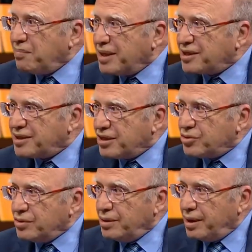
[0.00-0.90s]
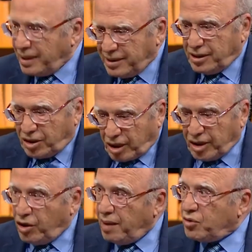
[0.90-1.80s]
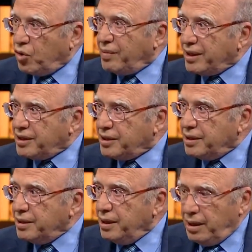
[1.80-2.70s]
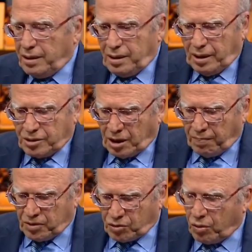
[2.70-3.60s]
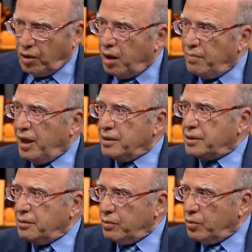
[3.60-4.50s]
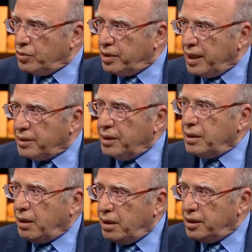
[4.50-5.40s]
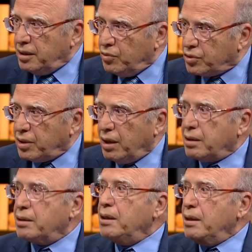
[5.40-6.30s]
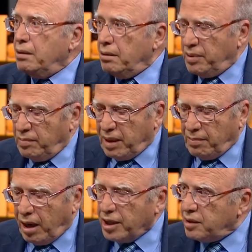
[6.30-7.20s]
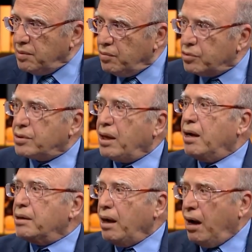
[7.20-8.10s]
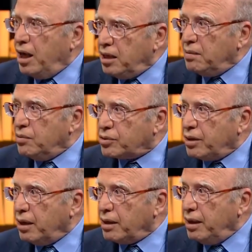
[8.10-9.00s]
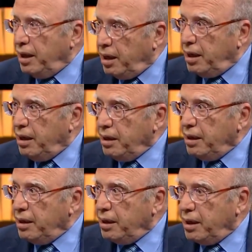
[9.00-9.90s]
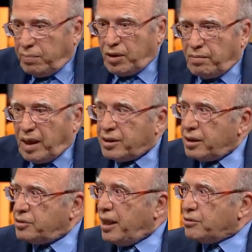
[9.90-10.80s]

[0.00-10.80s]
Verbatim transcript: mantık da şu. Ne dedik? Tanrı öyle bir konumladık ki hesap sorulamaz, kudretli, kadiri mutlak, bilmem hakimi mutlak, alimi mutlak. E, e bunun mantıksal